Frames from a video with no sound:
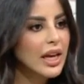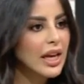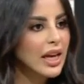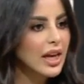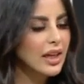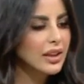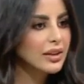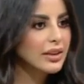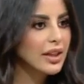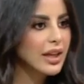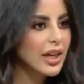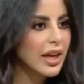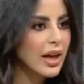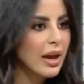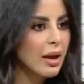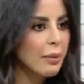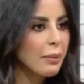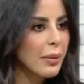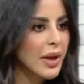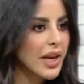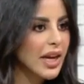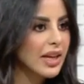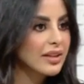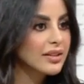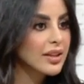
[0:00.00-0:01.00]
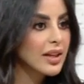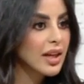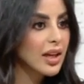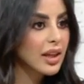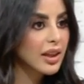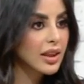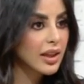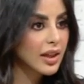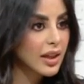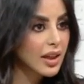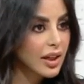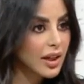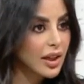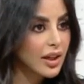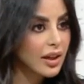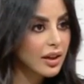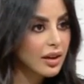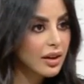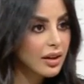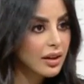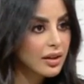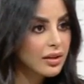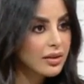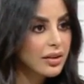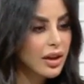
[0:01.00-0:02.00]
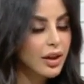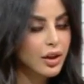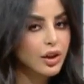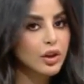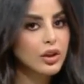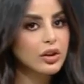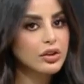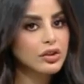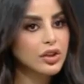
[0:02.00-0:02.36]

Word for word: عندنا منازل الذكية صار كل